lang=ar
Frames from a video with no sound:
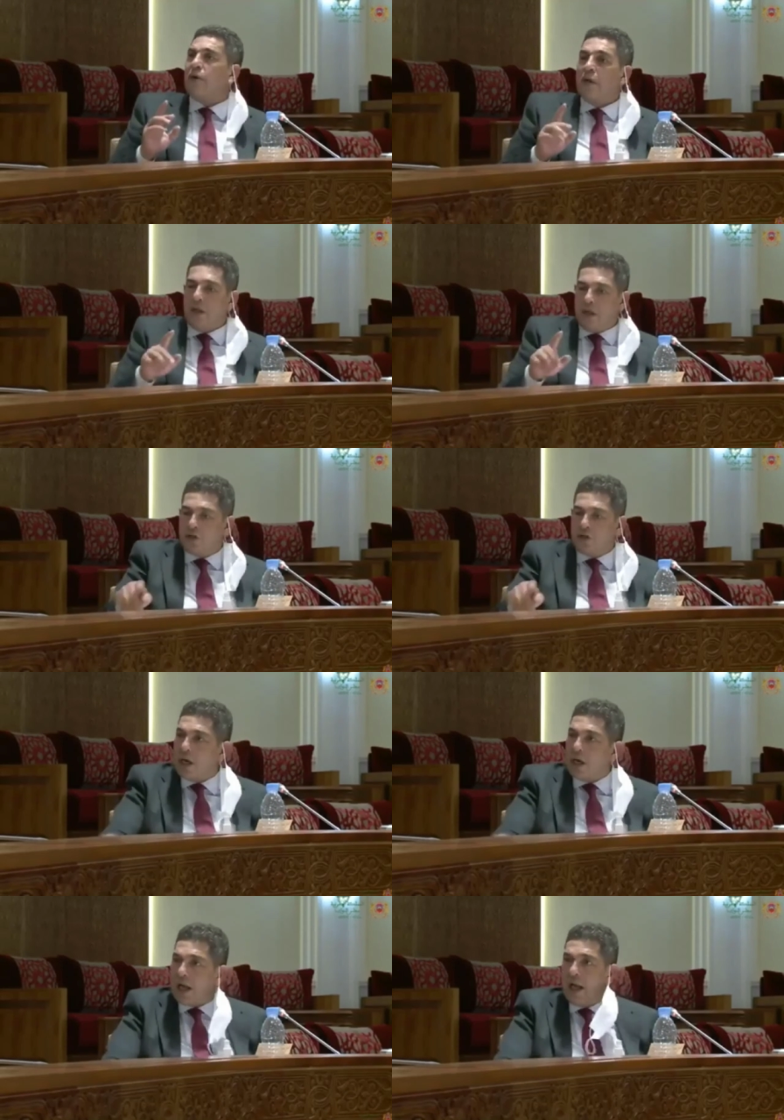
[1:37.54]
يجي
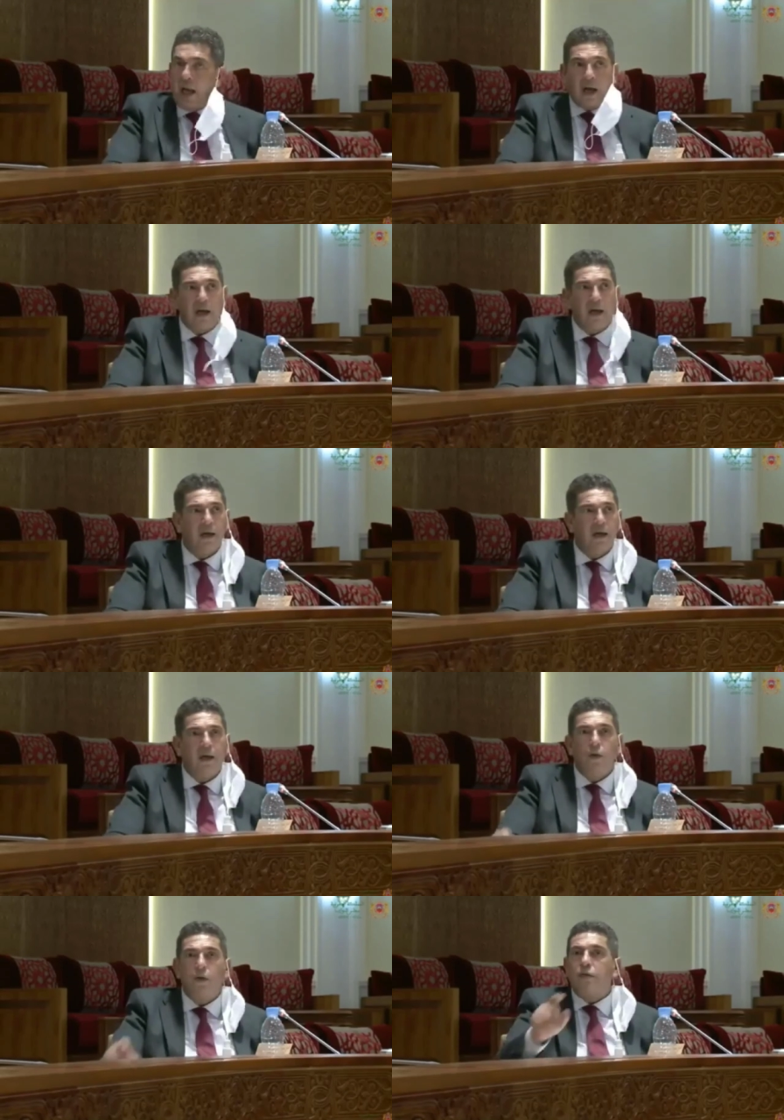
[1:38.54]
القاعه
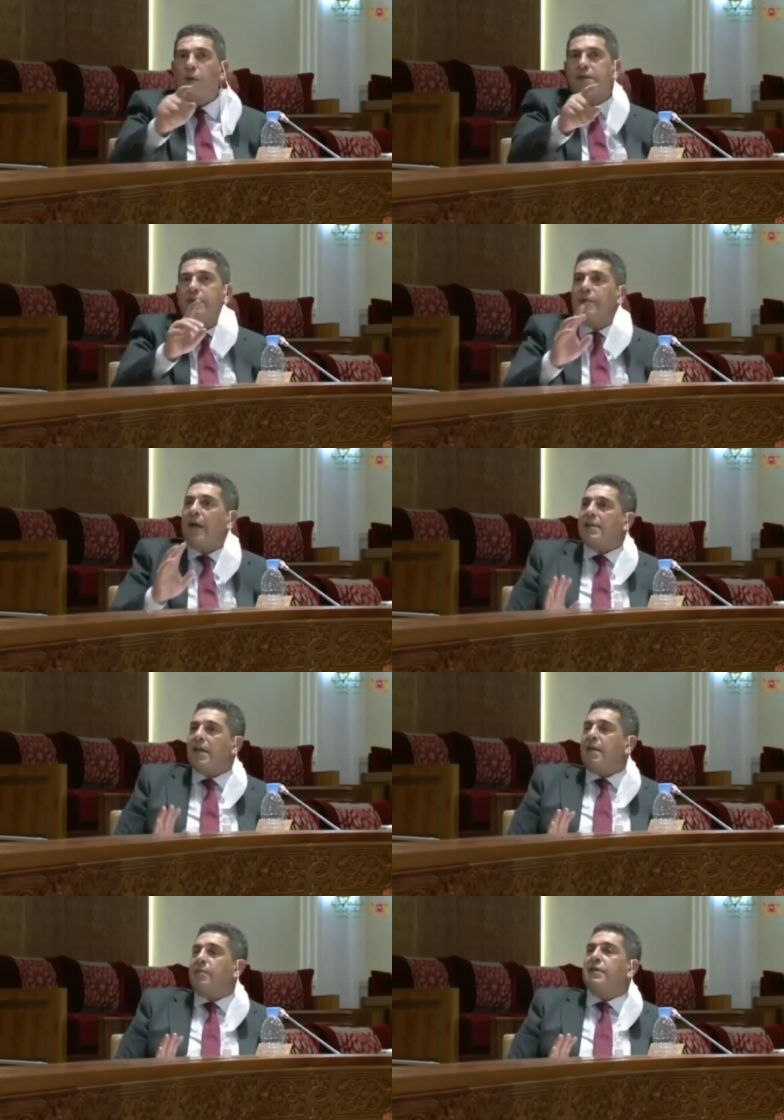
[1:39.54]
وتواصل مع
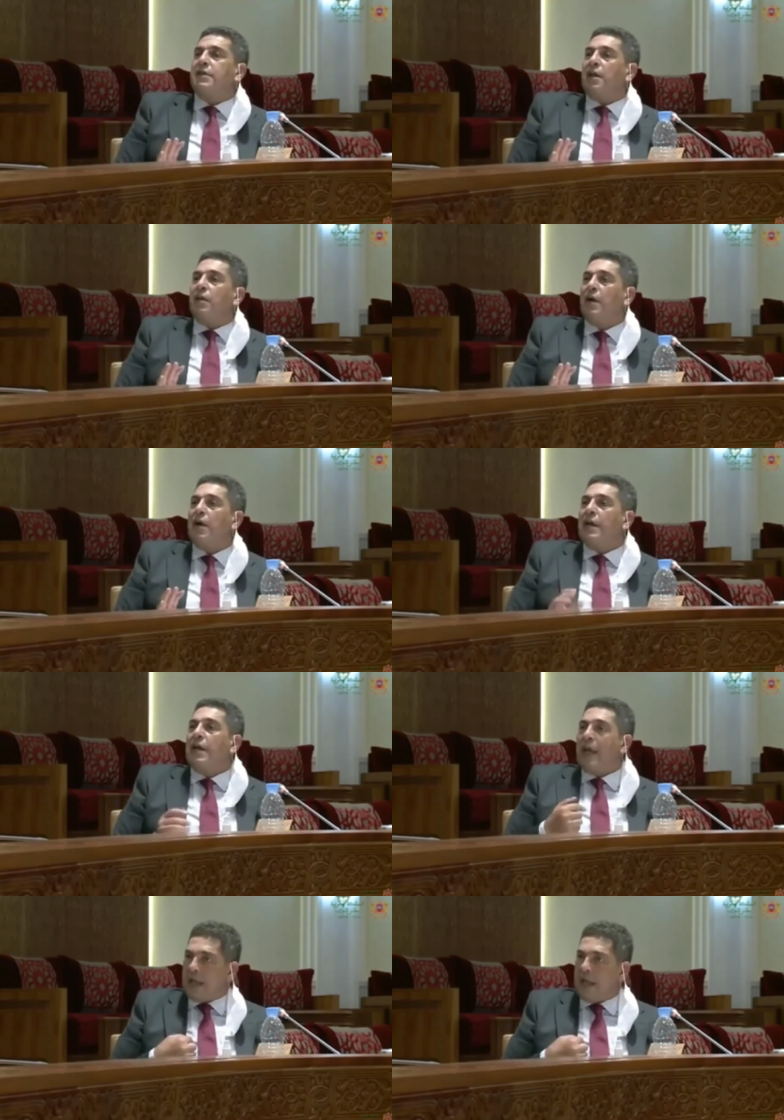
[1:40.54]
التلاميذ ديالو
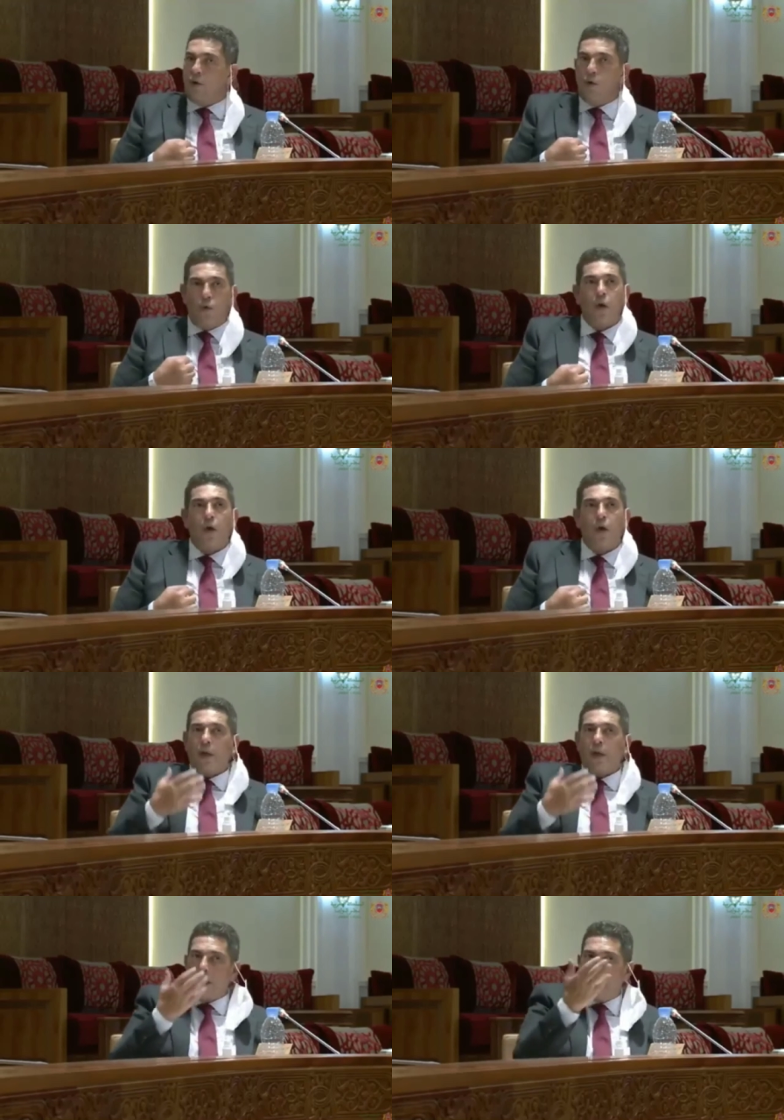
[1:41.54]
لكان هو
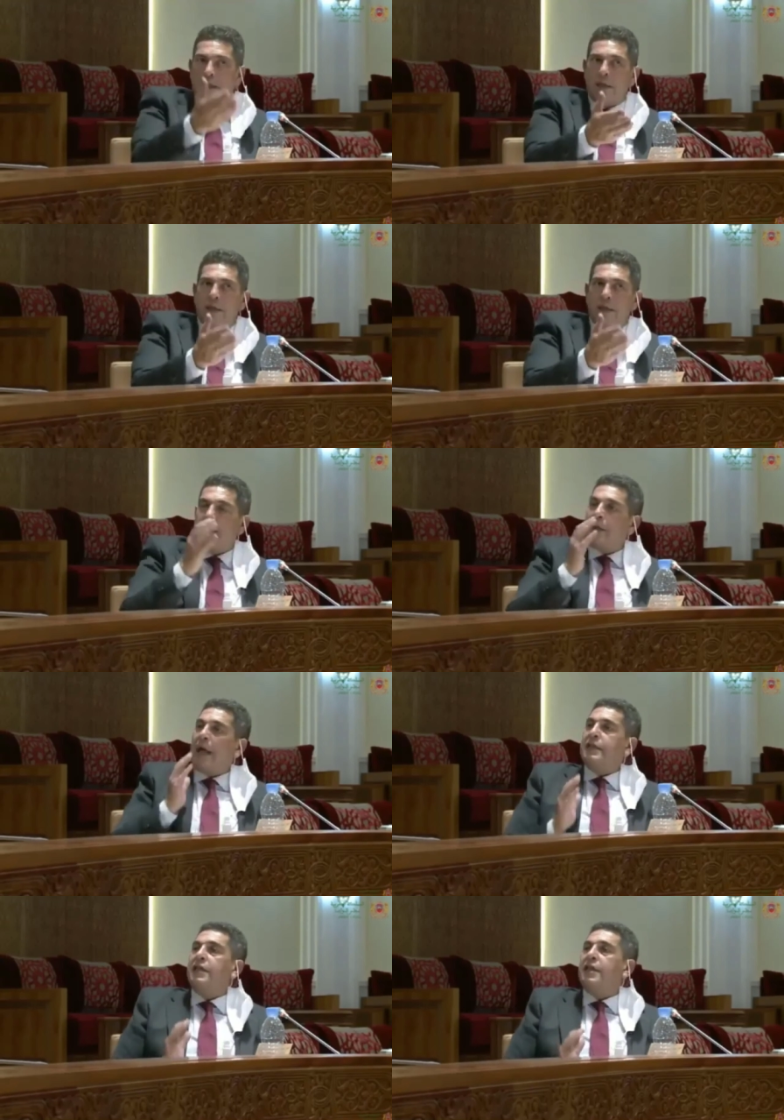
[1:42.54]
آه، آه،
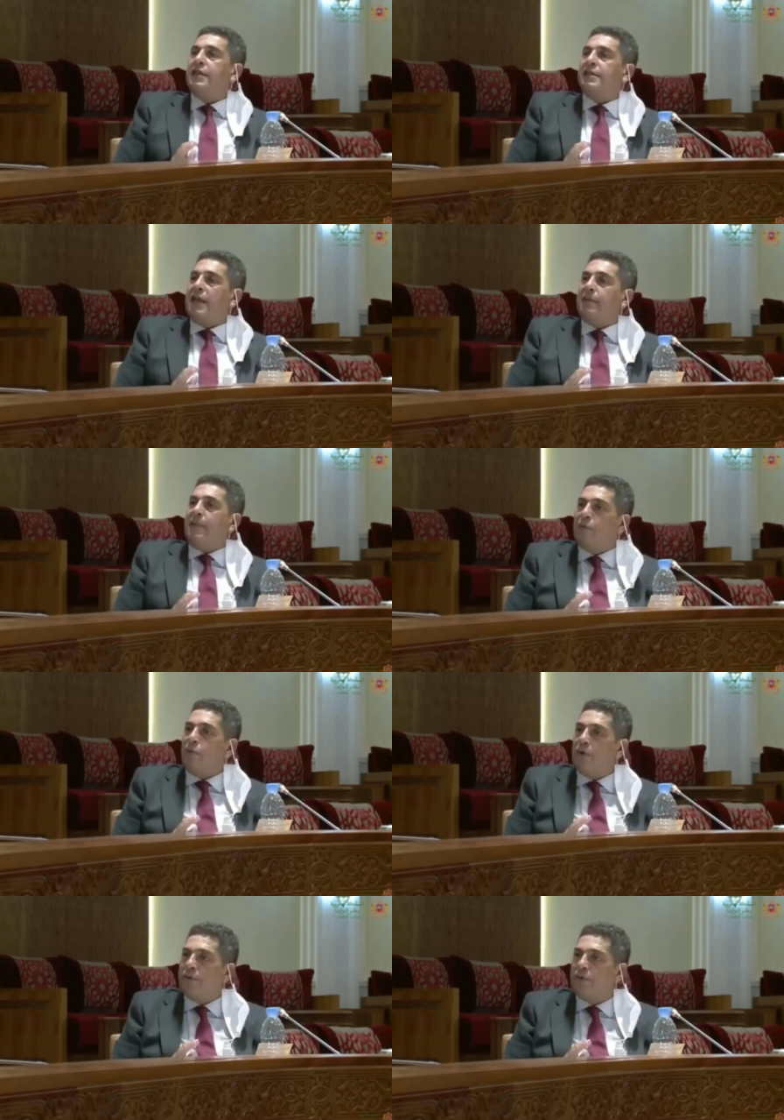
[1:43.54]
غادي يدير التعليم
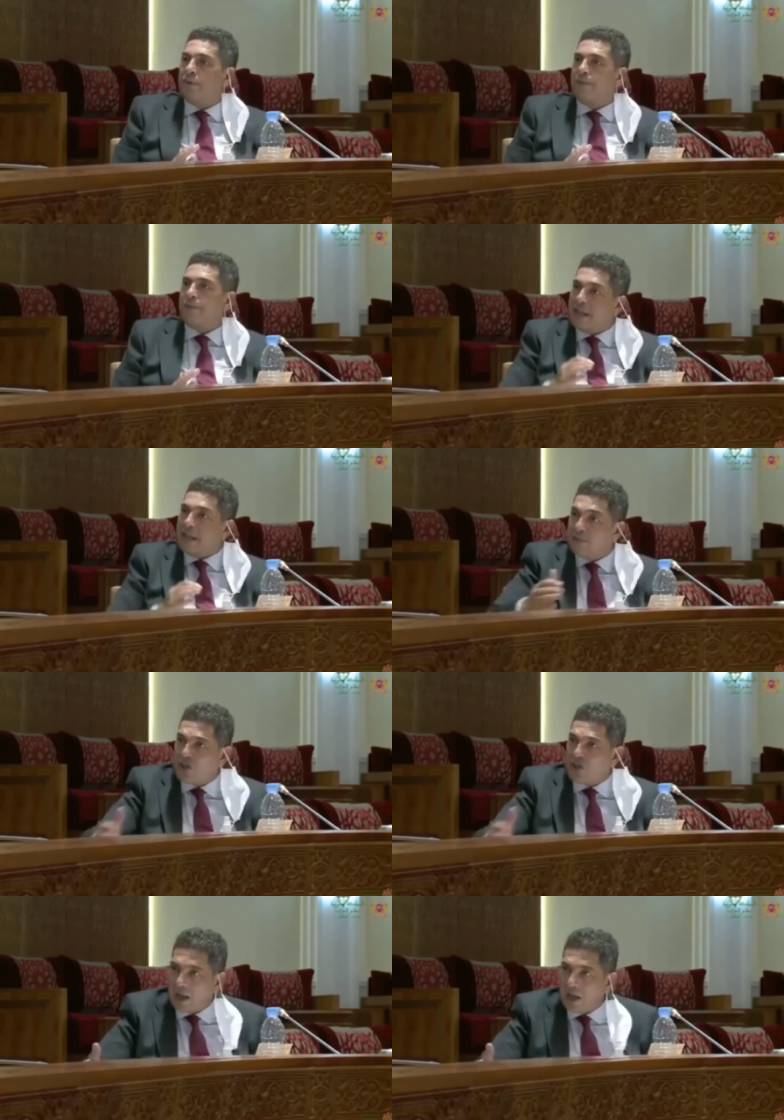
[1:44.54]
عن بعد هذه من
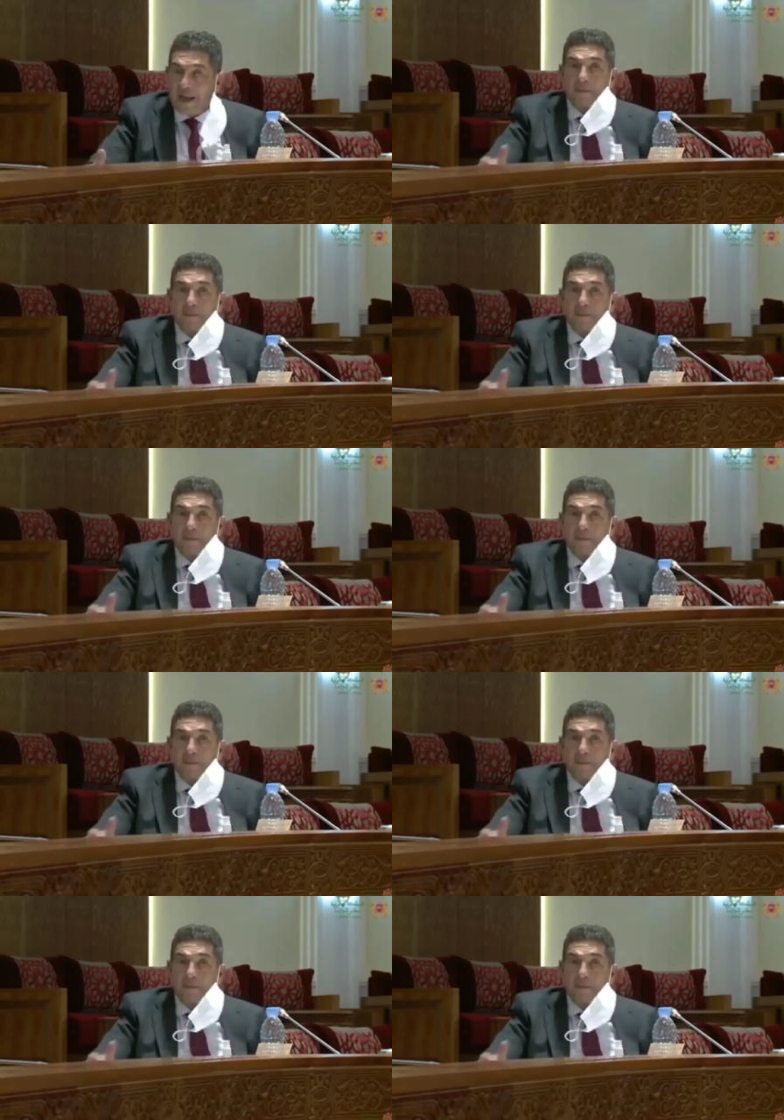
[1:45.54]
جهه